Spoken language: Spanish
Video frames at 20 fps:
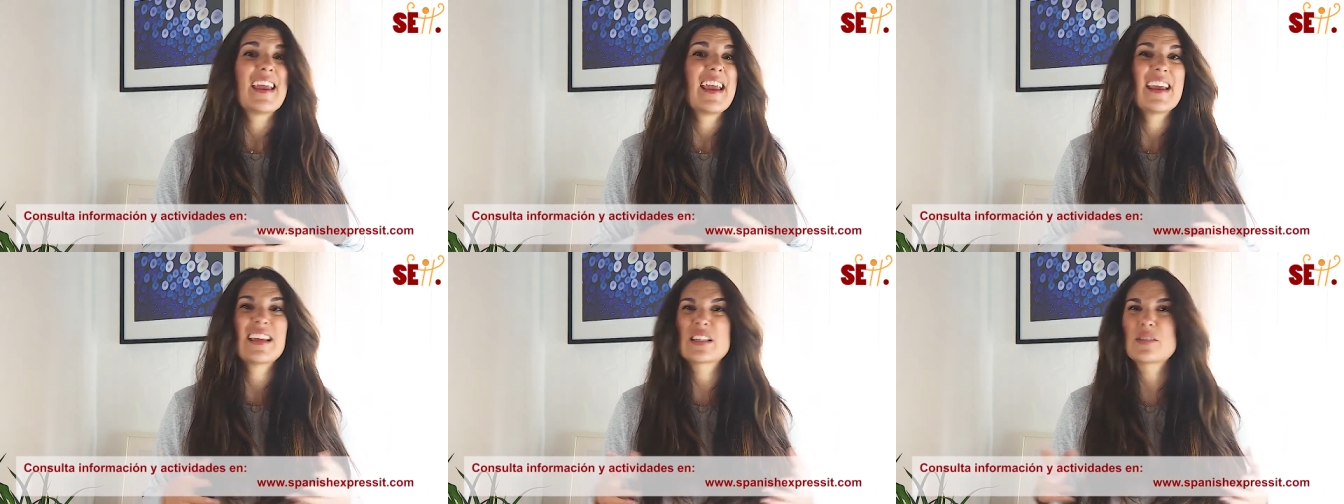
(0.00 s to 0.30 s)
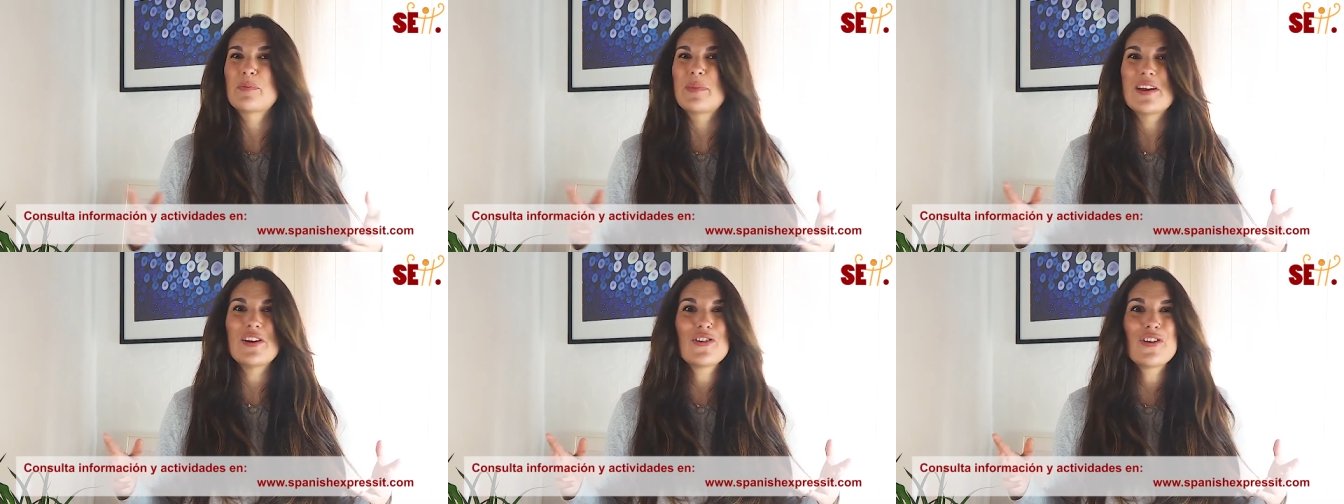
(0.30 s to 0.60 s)

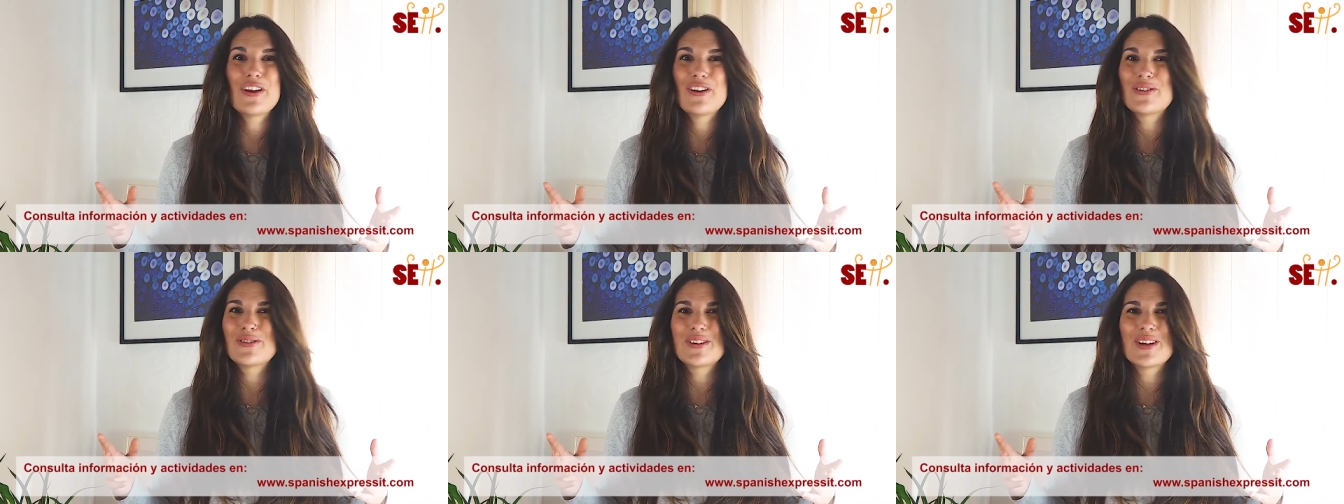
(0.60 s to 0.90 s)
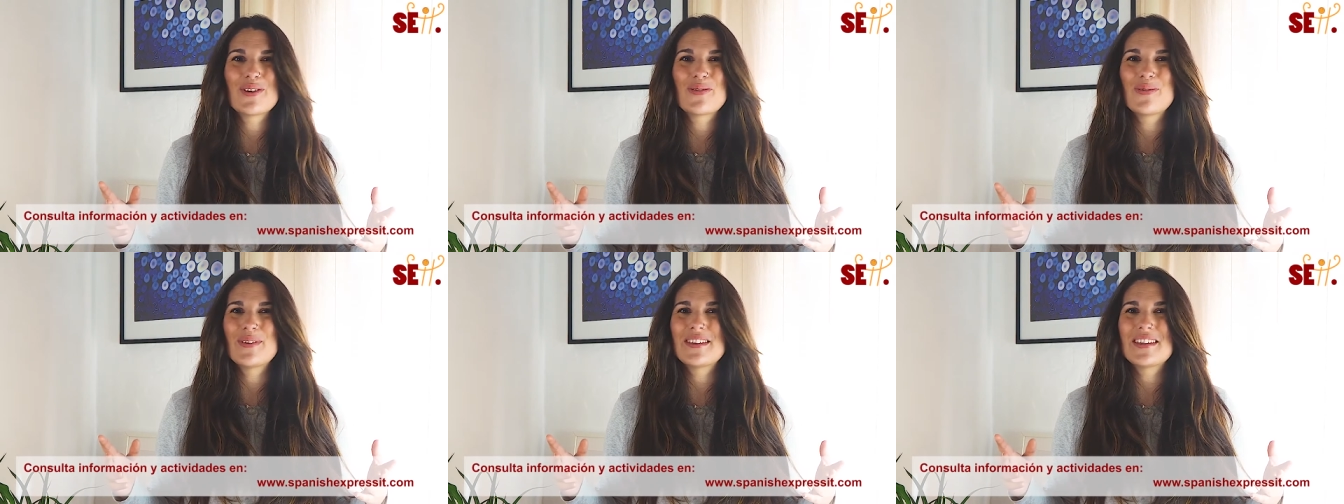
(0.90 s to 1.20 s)
Espero que no
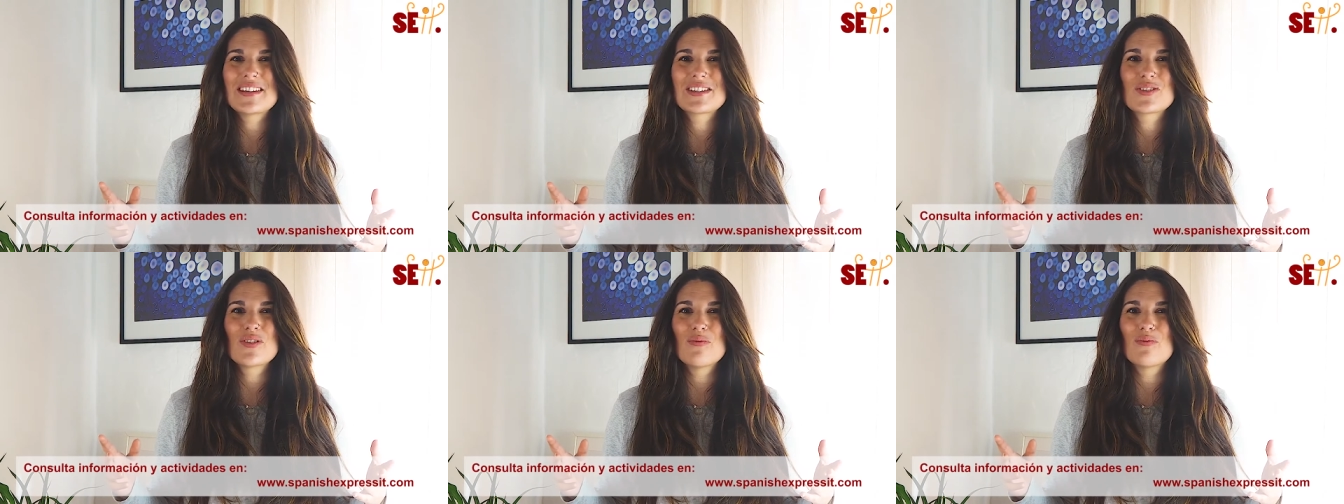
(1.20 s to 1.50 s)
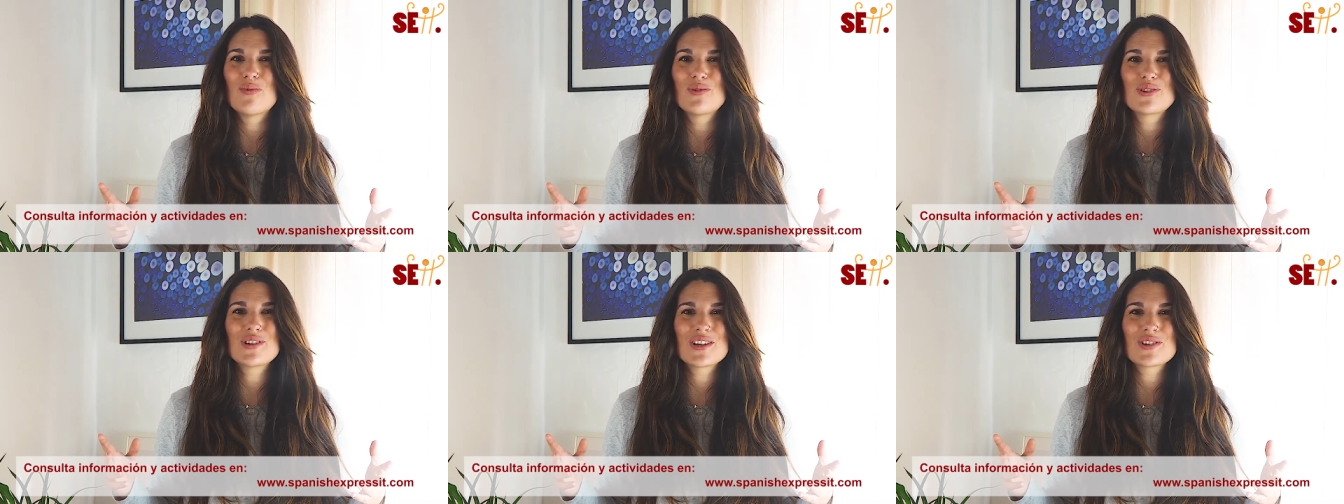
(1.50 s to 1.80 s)
te encuentres
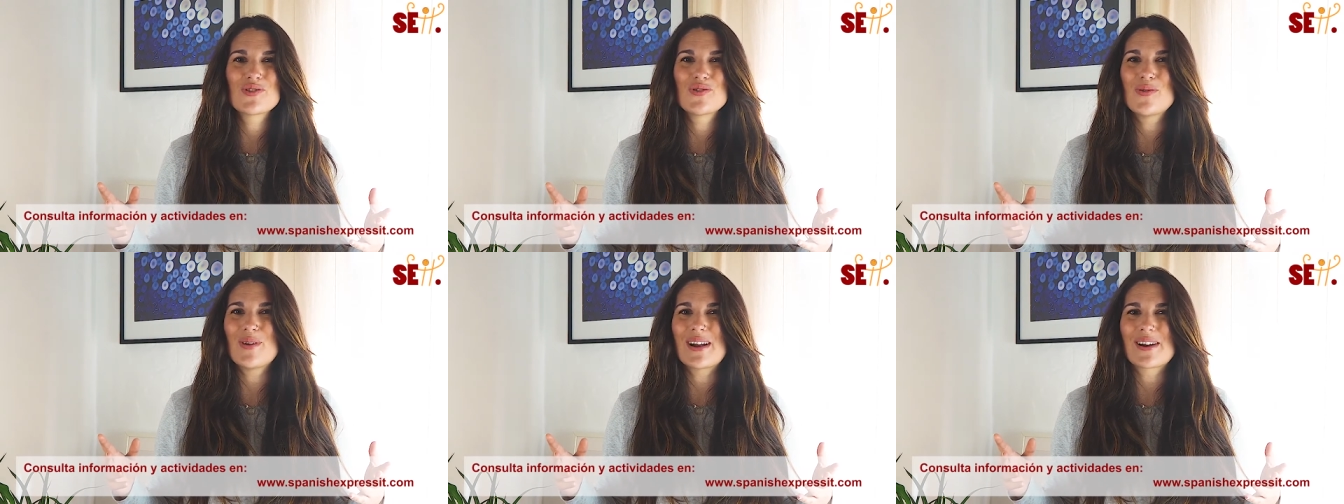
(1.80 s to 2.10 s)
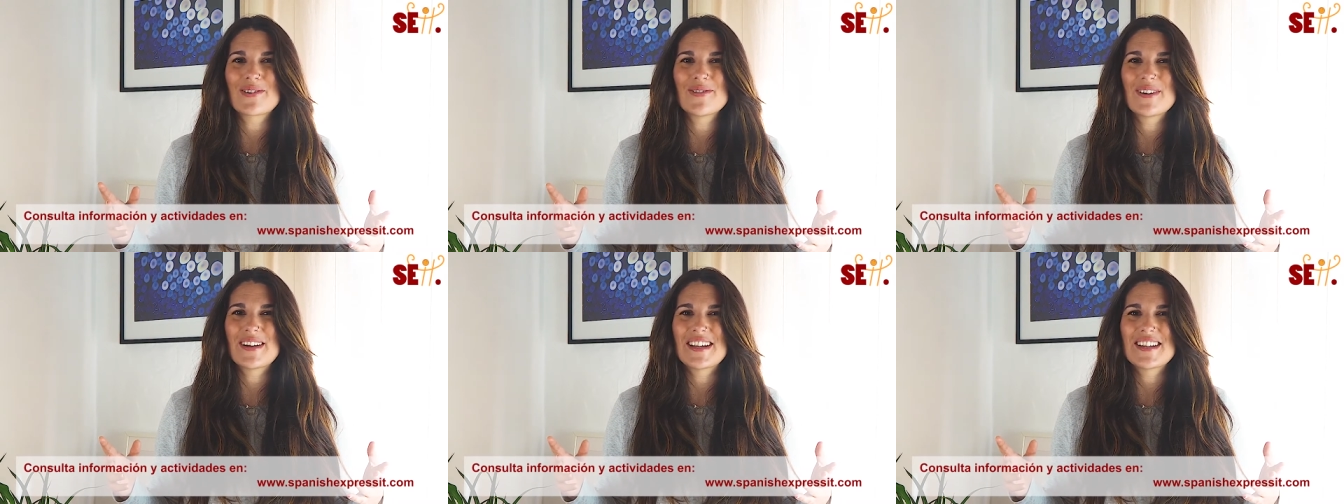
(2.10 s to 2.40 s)
con muchas
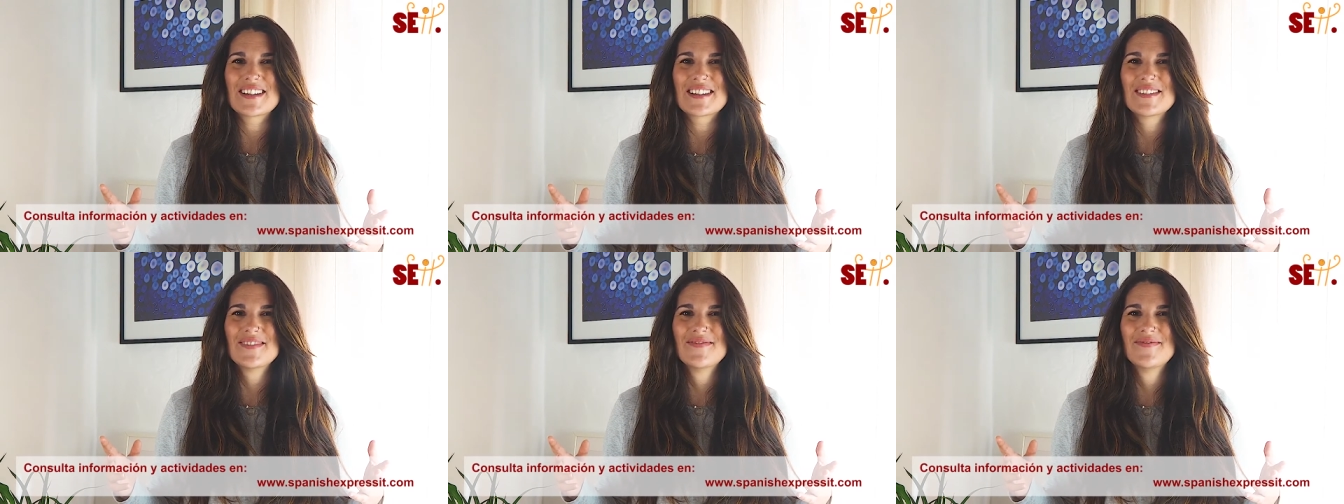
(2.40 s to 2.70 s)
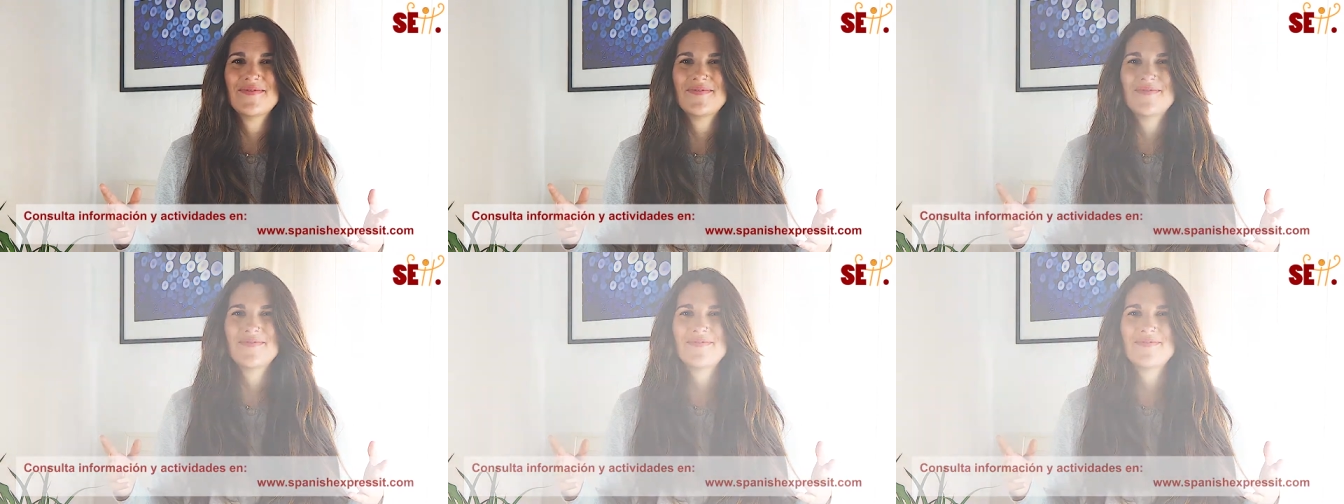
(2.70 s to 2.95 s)
nubarrones.